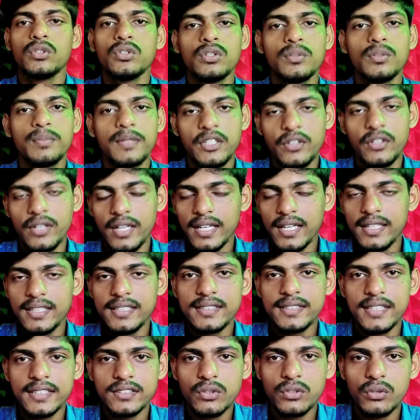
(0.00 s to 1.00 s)
তো ভিডিওটা
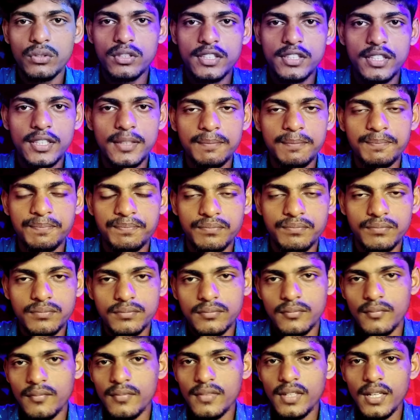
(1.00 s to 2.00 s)
এখানেই শেষ করছি
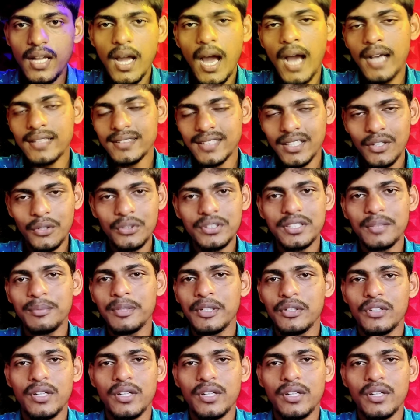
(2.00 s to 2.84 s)
আশা করছি